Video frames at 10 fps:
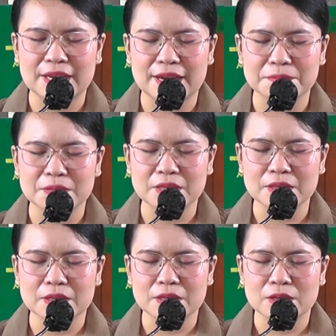bagi
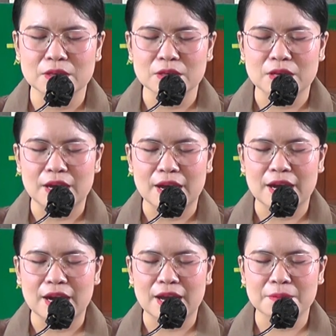kami,
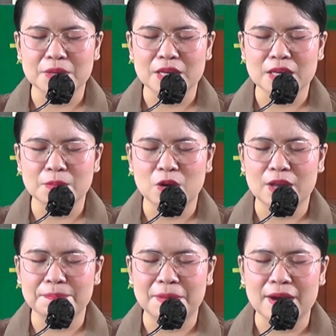agar kami
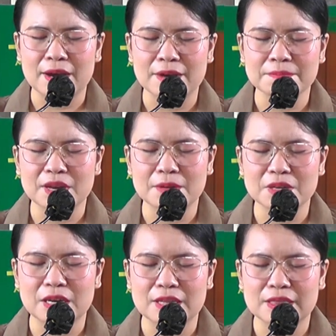boleh paham dan
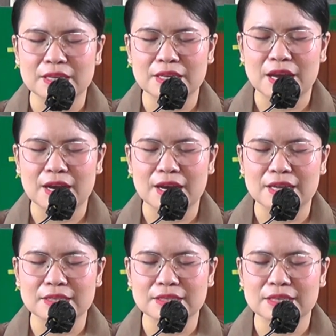mengerti
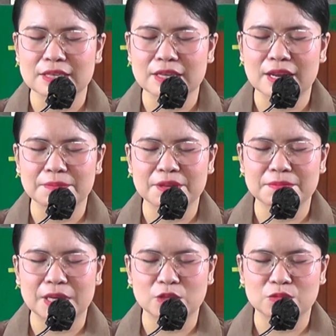akan kehendak
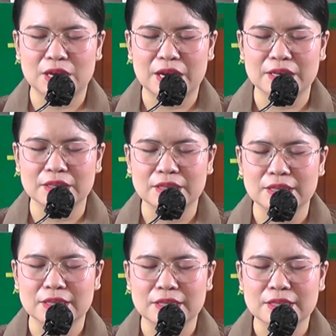firman Tuhan.
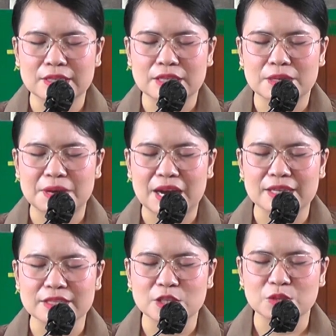Terima
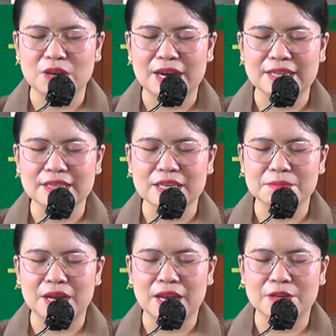kasih Tuhan,
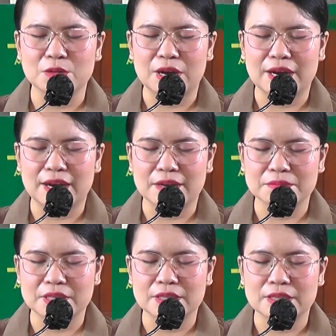terimalah doa
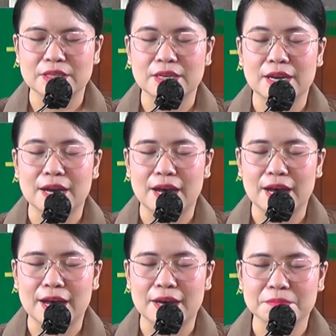kami.
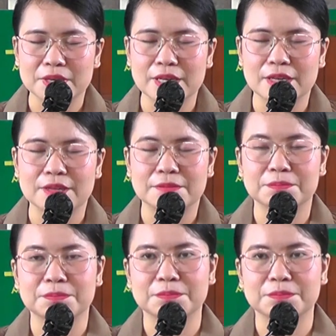Amin.